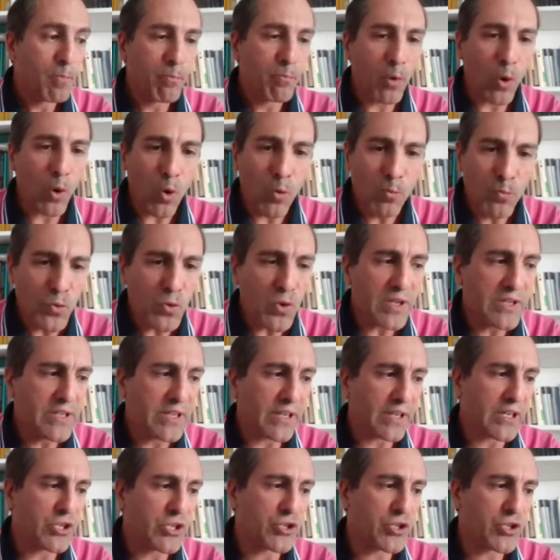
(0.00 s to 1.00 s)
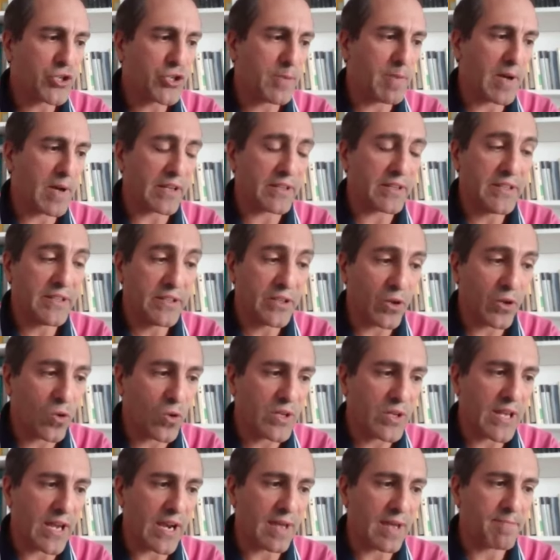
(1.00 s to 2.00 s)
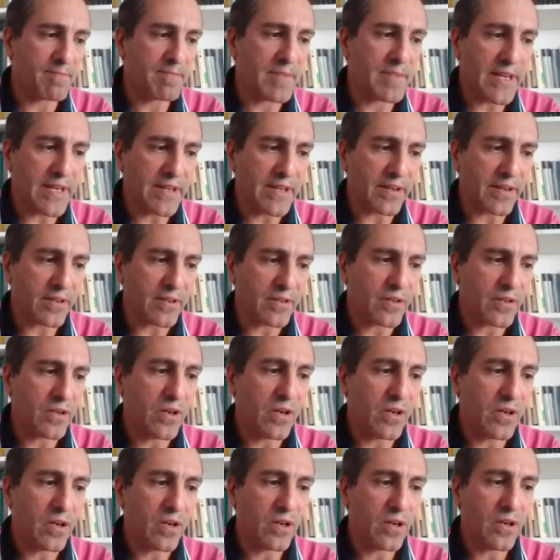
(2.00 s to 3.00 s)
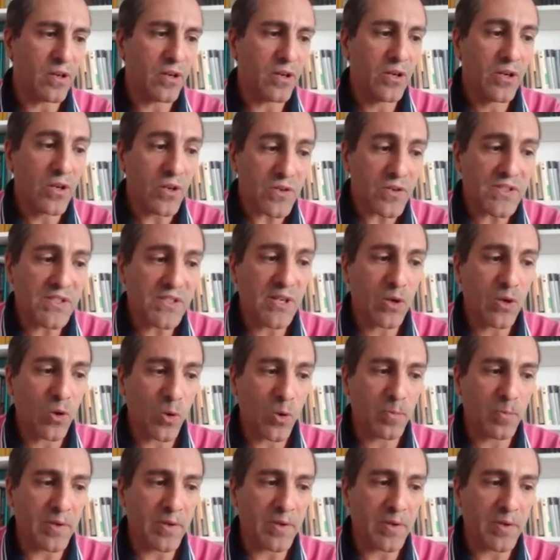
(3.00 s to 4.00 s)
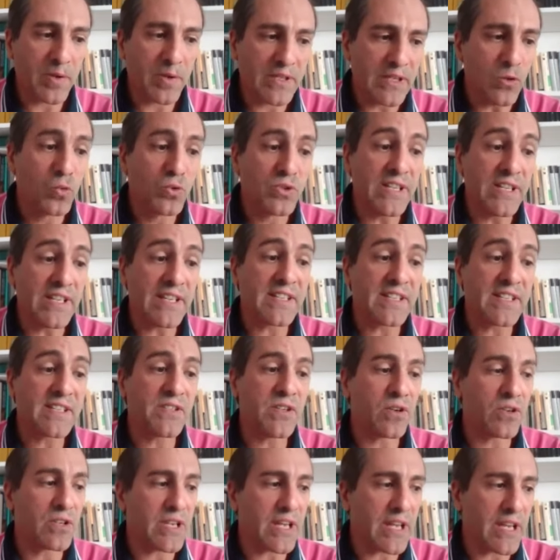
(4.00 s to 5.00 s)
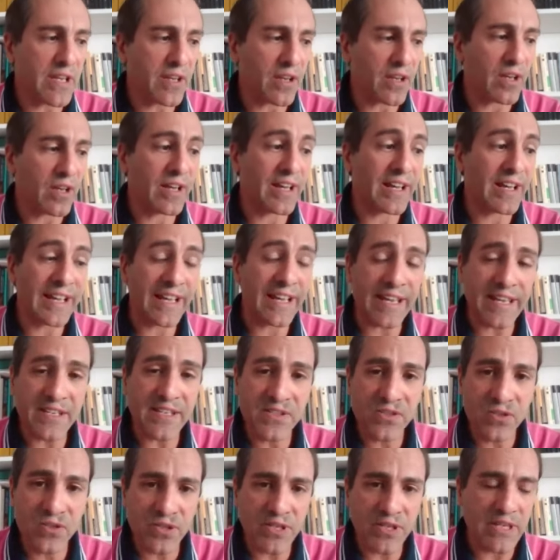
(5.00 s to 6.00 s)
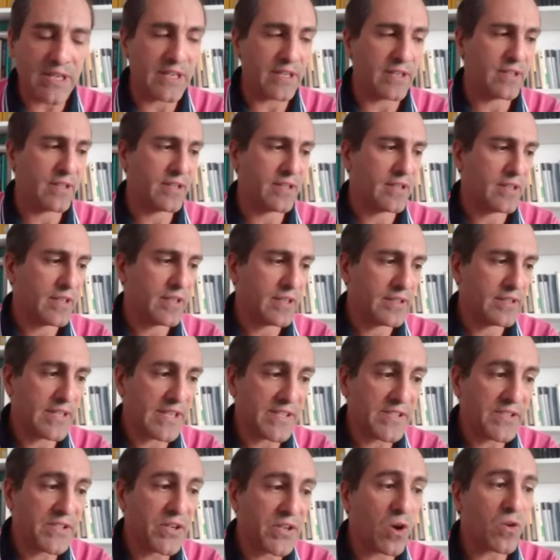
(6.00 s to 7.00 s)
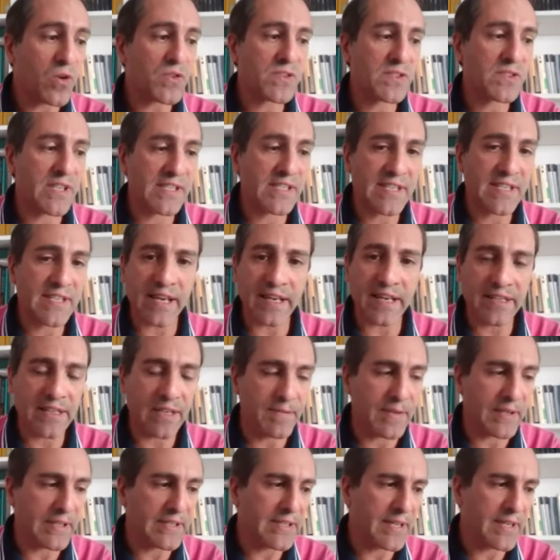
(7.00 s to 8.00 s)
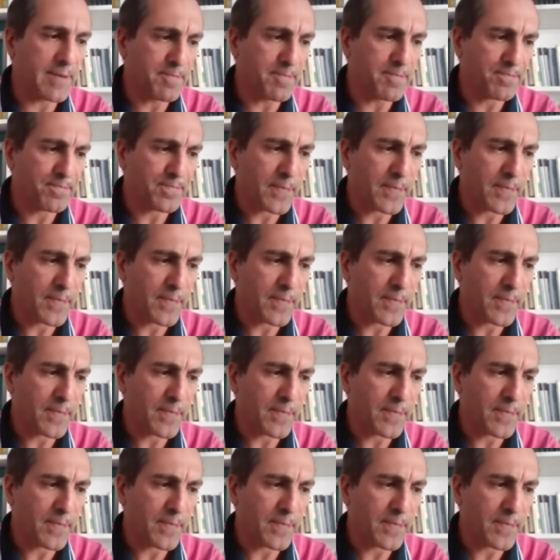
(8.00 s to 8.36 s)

Promu et dirigé par Diderot et d'Alembert, l'encyclopédie ou dictionnaire raisonné des sciences, des arts et des métiers